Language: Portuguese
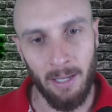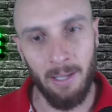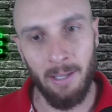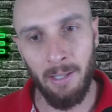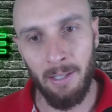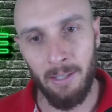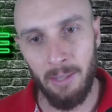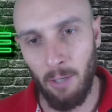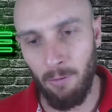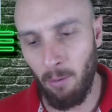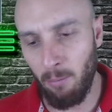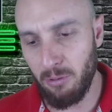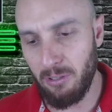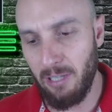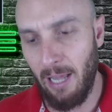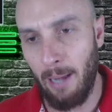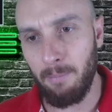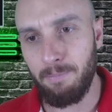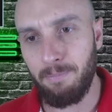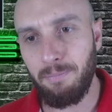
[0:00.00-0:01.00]
Então vamos
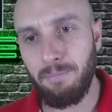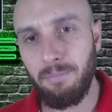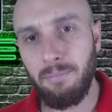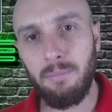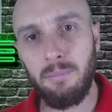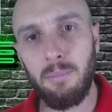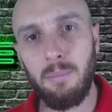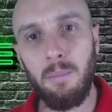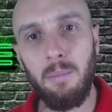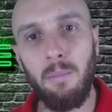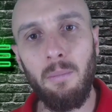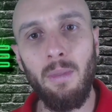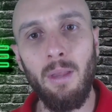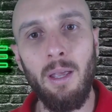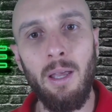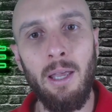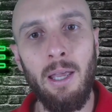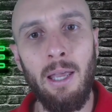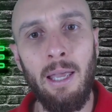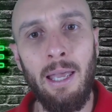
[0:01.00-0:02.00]
lá.
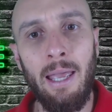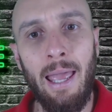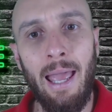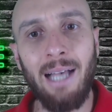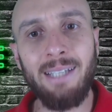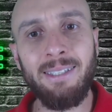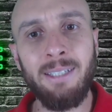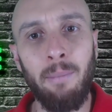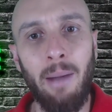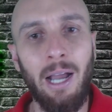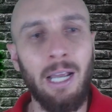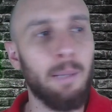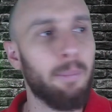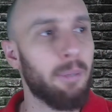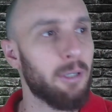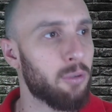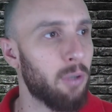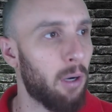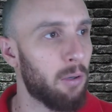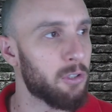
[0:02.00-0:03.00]
Essa máquina,
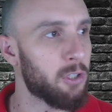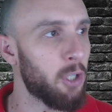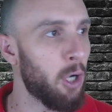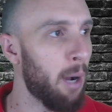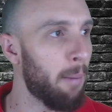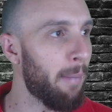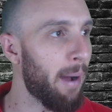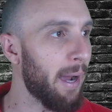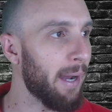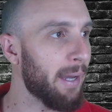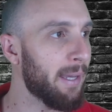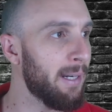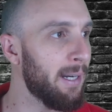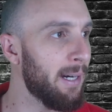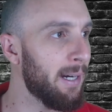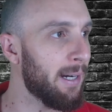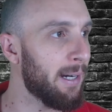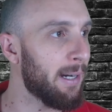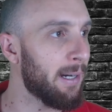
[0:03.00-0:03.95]
pessoal, já é uma máquina